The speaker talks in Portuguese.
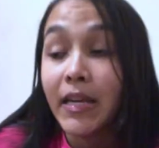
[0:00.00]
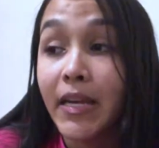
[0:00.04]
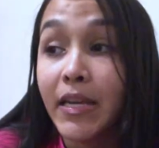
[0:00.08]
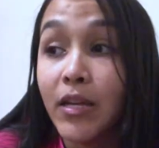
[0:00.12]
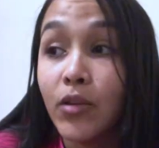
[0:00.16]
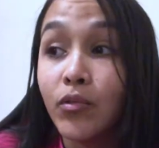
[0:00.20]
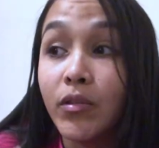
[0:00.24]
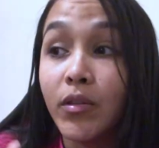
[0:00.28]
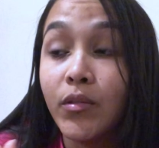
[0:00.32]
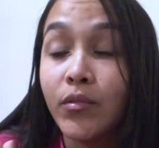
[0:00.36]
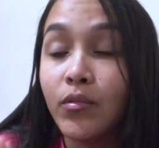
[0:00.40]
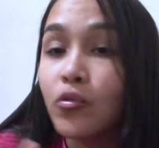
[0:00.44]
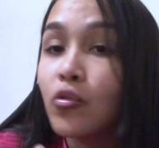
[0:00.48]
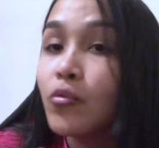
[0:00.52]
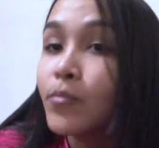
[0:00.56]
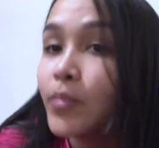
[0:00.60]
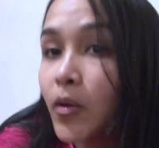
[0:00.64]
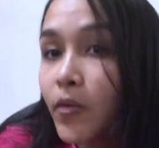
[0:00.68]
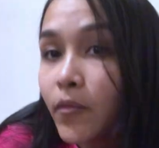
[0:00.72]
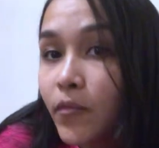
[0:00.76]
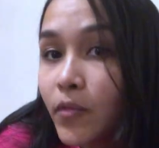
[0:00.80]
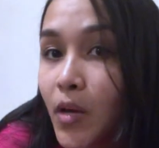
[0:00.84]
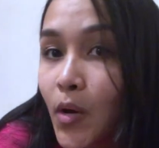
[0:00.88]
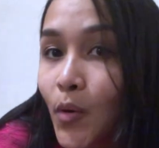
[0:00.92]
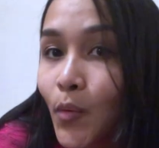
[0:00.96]
aí eu tenho que comprar
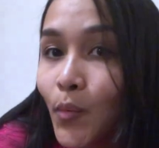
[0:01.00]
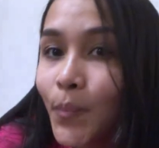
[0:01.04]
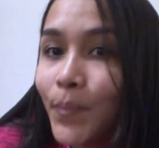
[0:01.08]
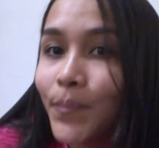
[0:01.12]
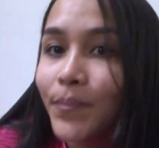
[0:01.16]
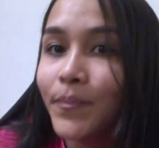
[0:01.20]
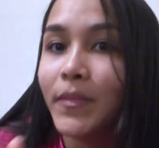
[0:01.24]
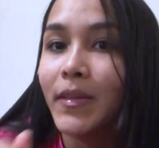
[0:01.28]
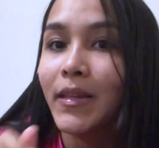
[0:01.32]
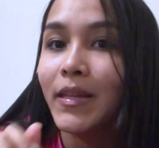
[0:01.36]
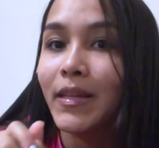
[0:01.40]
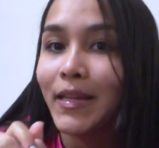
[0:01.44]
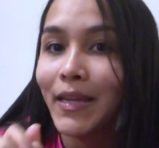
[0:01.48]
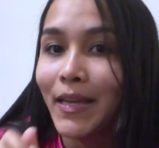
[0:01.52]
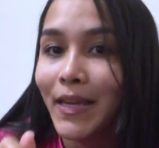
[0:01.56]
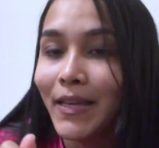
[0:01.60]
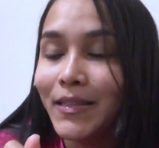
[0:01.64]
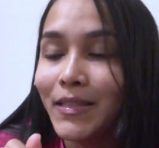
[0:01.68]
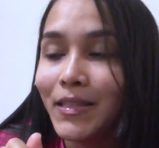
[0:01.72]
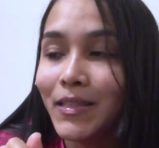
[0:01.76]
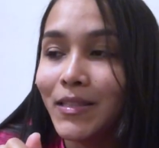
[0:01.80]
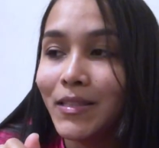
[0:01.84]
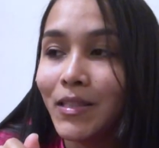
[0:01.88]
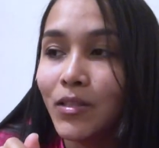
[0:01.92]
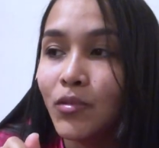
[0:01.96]
o fogão.
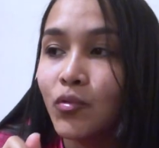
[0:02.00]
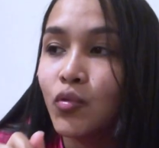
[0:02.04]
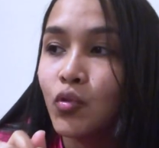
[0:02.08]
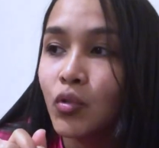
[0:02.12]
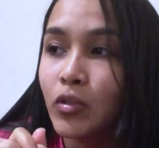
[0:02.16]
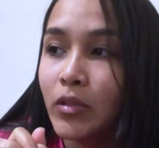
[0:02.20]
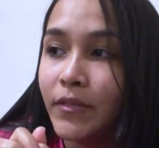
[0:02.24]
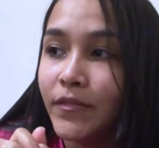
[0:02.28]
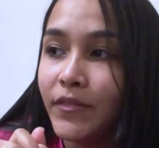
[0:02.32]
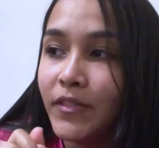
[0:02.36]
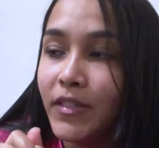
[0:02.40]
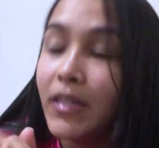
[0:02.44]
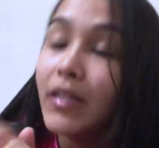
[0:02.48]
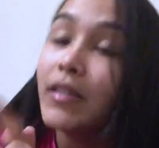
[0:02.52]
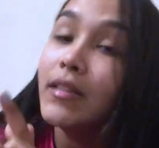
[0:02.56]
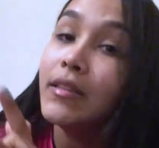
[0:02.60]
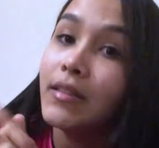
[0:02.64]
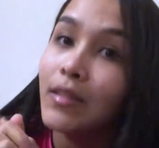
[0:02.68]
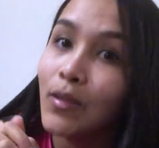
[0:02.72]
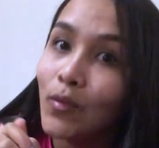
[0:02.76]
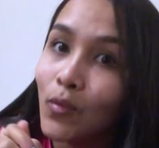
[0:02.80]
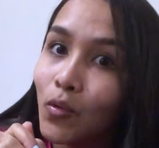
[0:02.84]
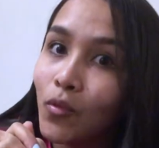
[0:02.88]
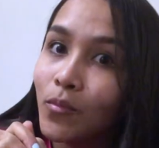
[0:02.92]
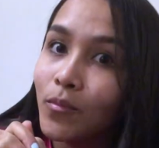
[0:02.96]
Entretanto, todavia,
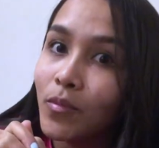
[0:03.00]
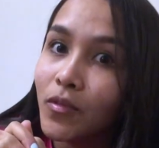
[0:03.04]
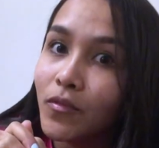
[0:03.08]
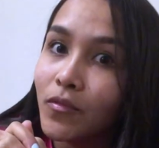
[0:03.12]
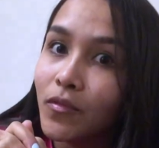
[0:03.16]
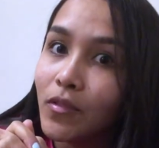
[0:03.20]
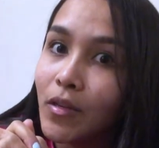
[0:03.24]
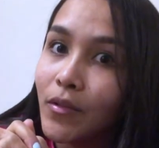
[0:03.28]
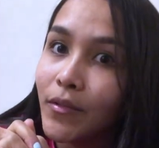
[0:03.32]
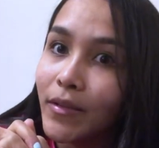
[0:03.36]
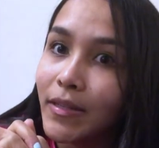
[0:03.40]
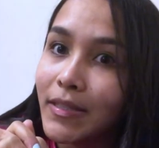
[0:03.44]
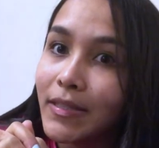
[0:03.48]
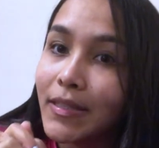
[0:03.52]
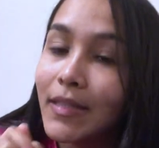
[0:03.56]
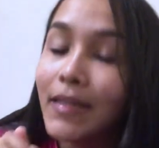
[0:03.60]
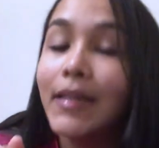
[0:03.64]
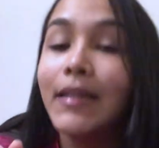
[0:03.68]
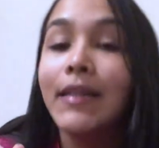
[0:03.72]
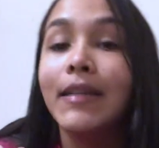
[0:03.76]
não comprei o fogão ainda.